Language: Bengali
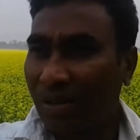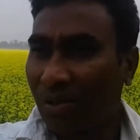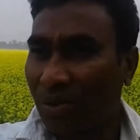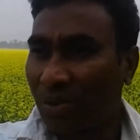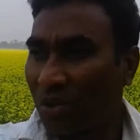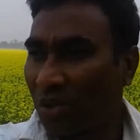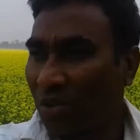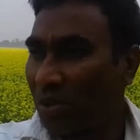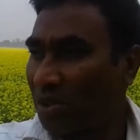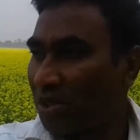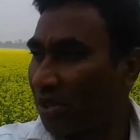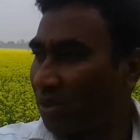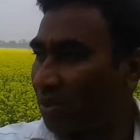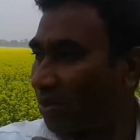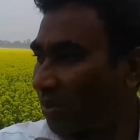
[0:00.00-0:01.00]
অন্য অন্য
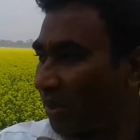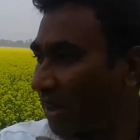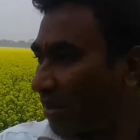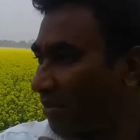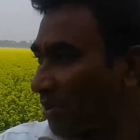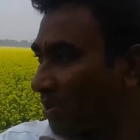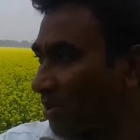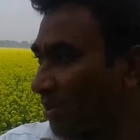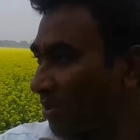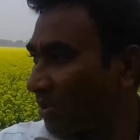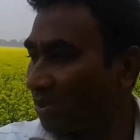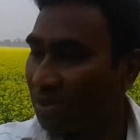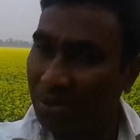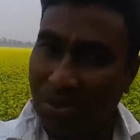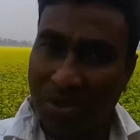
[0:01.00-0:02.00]
বছরের তুলনায় এবছর
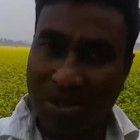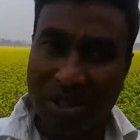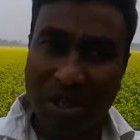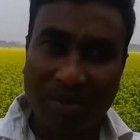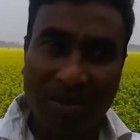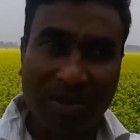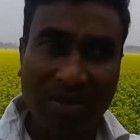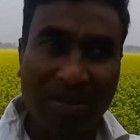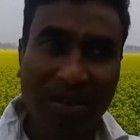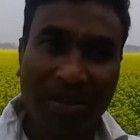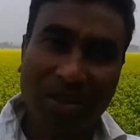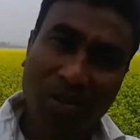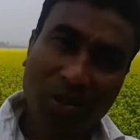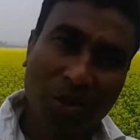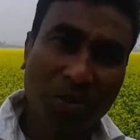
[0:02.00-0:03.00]
সরিষার আবাদ
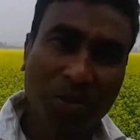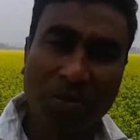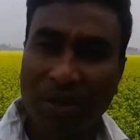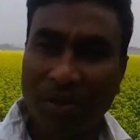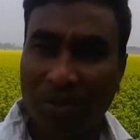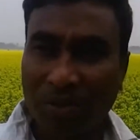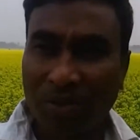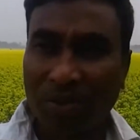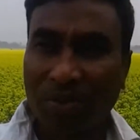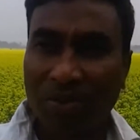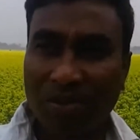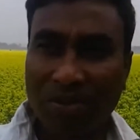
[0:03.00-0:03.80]
খুবই ভালো উন্নত